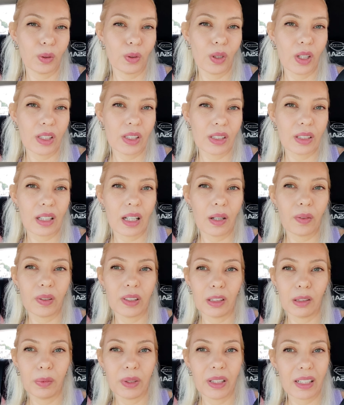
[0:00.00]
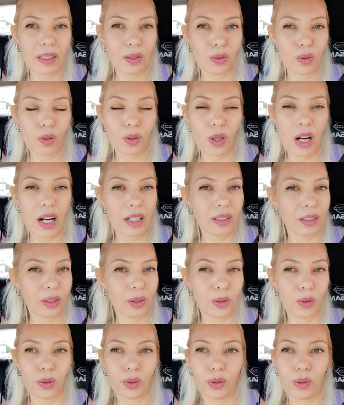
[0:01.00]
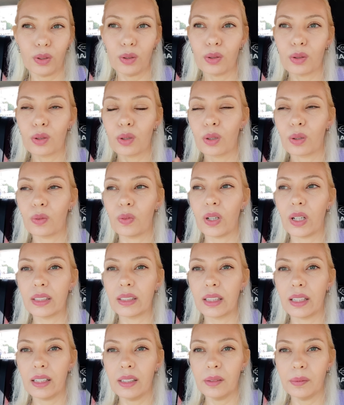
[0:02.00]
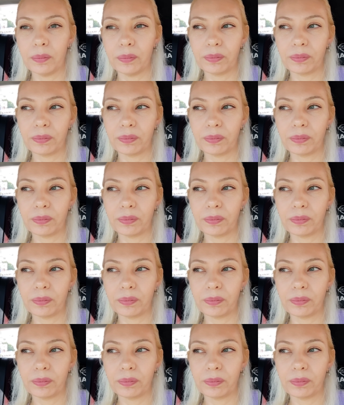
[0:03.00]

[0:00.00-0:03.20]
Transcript: Güneşli havaları biraz zor artık görürüz banda.